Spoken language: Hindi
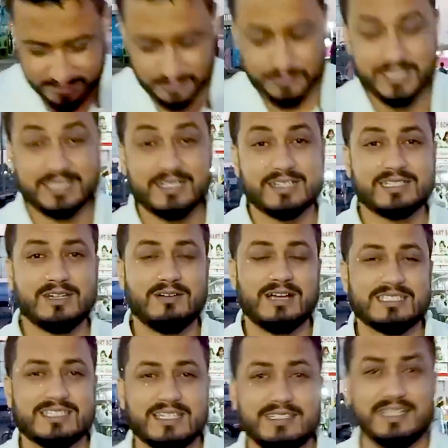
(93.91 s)
उम्मीद करता हूं
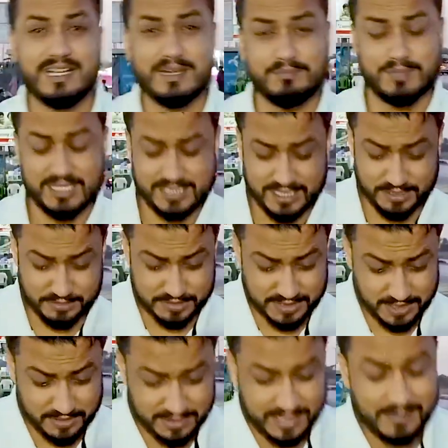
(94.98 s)
आज का दिन आपका अच्छा
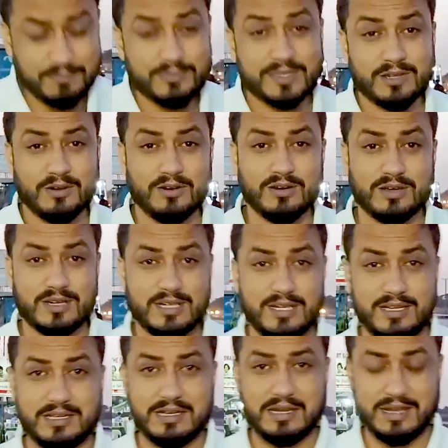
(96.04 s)
गुजरा होगा और
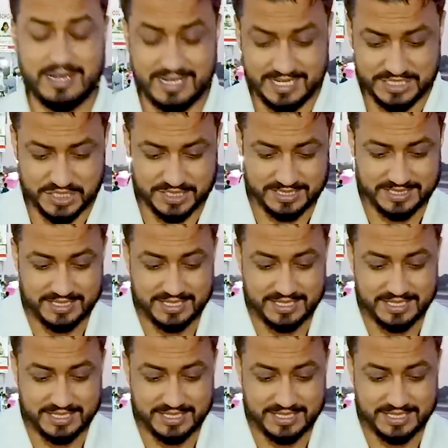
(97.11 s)
आज